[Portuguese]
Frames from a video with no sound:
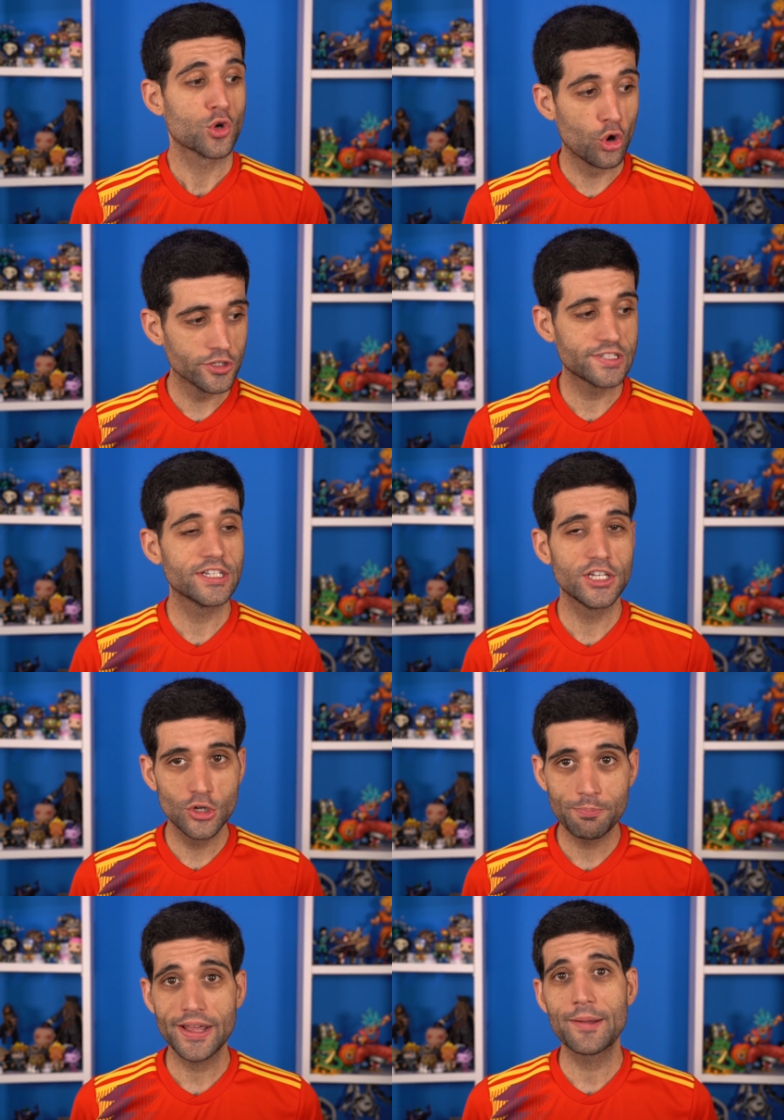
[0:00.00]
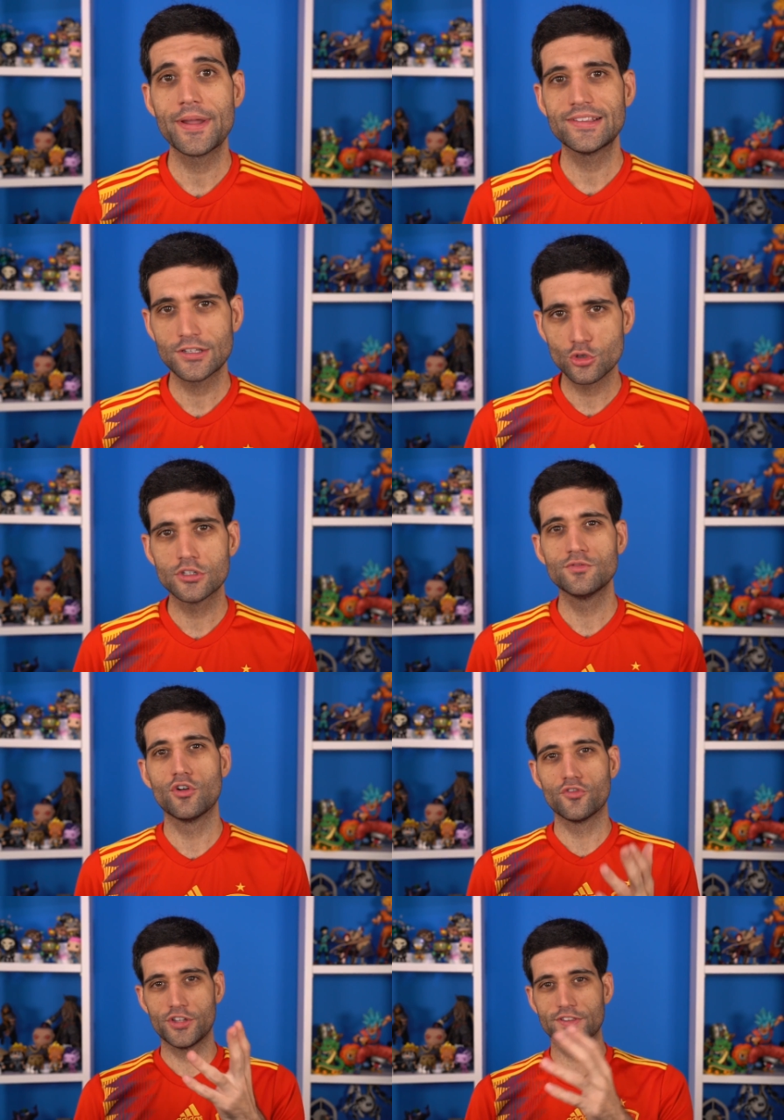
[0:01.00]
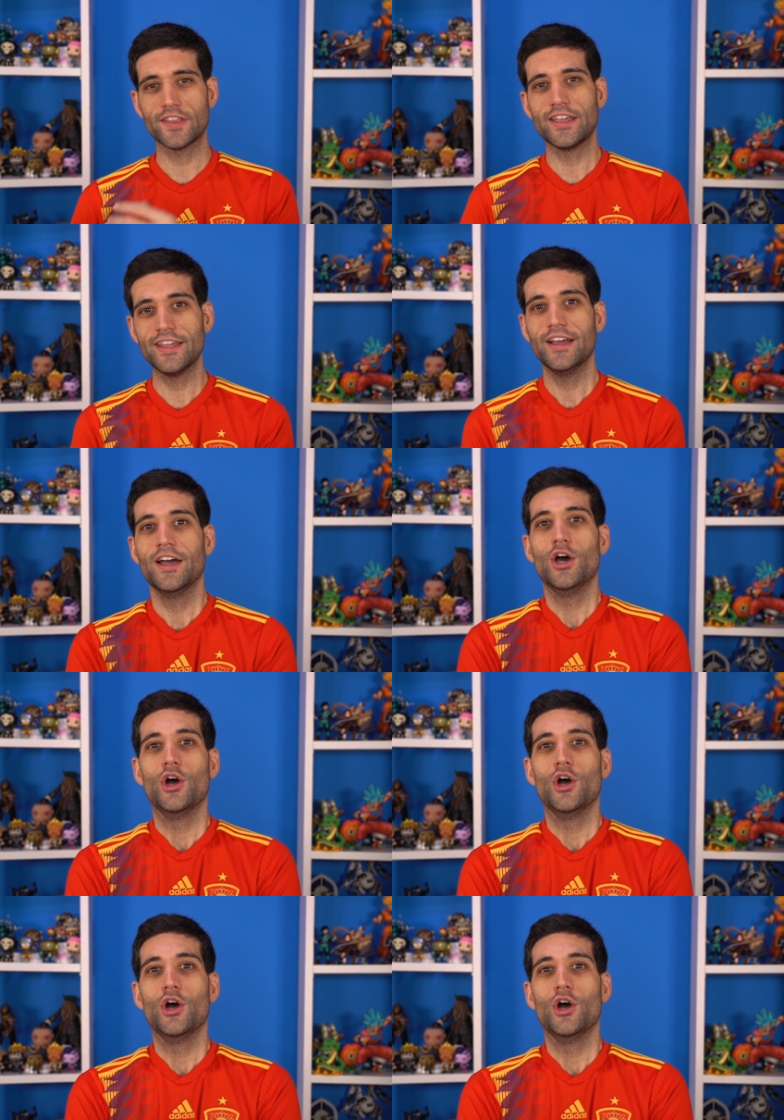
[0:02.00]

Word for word: Conseguiu, parabéns aí a todos os envolvidos aí.